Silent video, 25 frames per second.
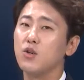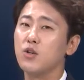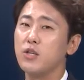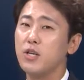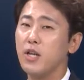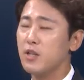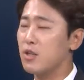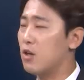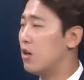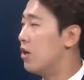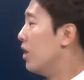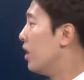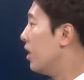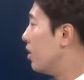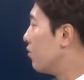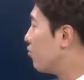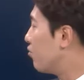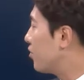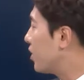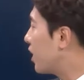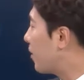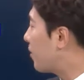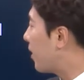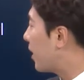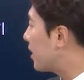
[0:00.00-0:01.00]
그래서
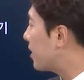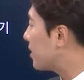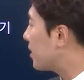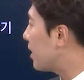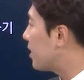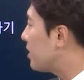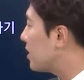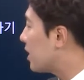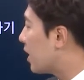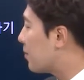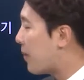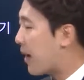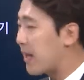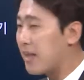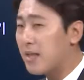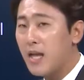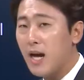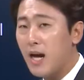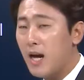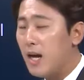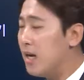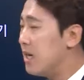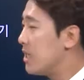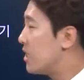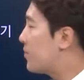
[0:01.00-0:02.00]
우리가 만약에 이게
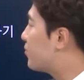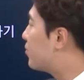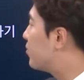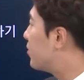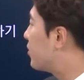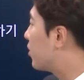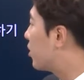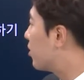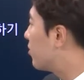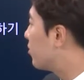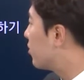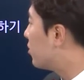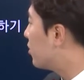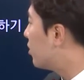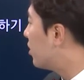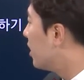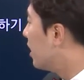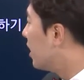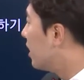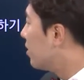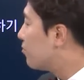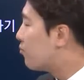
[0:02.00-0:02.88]
맞다 싶으면 여러분들